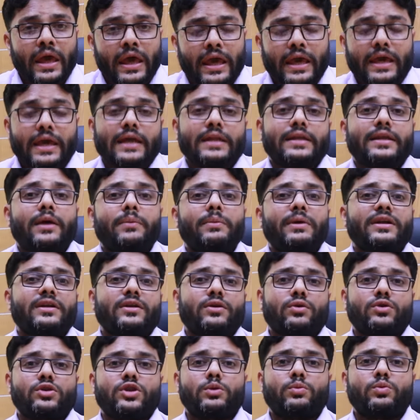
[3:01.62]
এক্ষেত্রে আমি
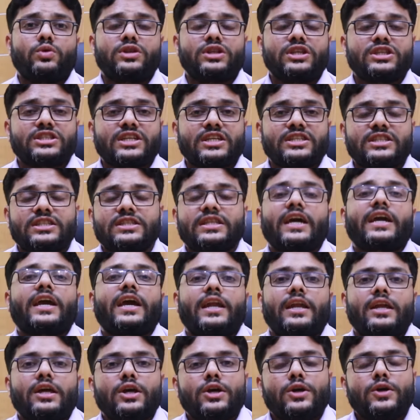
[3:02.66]
একটা কথা বলতে চাই যে
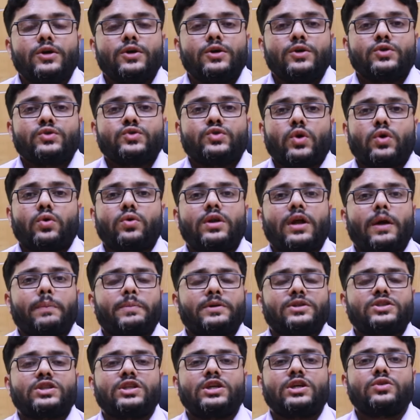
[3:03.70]
দেখেন যখন
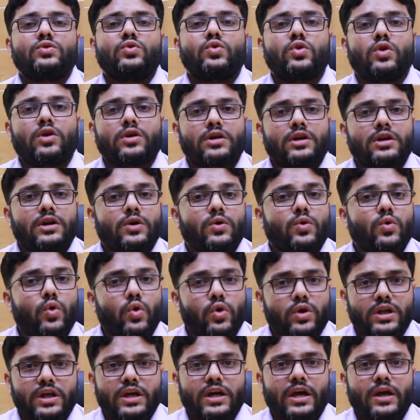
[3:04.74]
আপনার সাথে এই দুর্ঘটনাটা
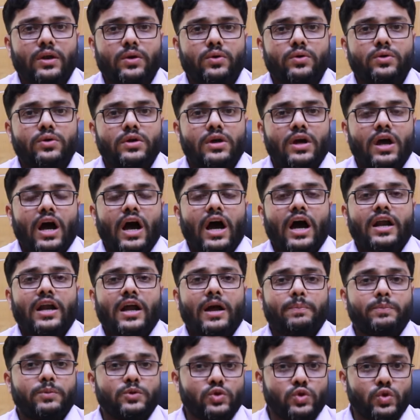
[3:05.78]
ঘটে গেল আর
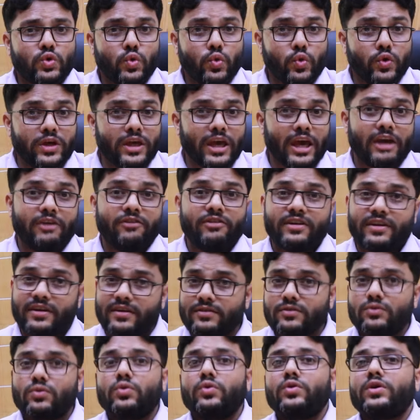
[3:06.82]
আপনি যদি ওই
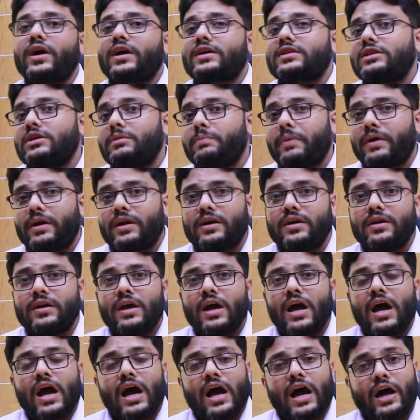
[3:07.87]
এভিডেন্সগুলো রাখতে পারেন
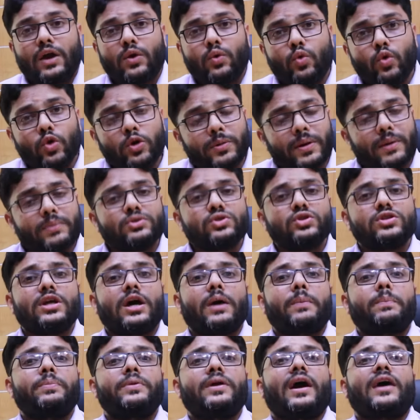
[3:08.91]
আর ওইভাবে যদি
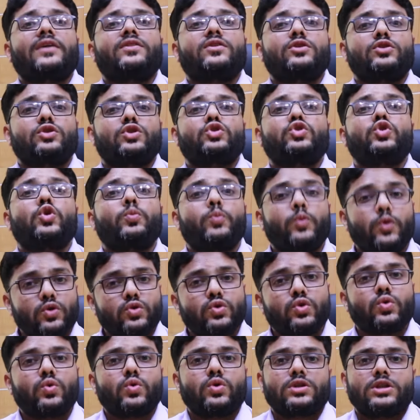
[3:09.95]
আপনি আদালতে
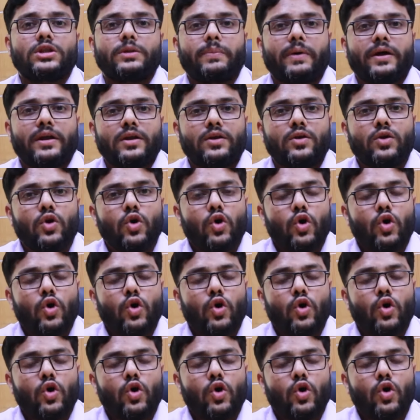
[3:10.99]
সোপর্দ করতে পারেন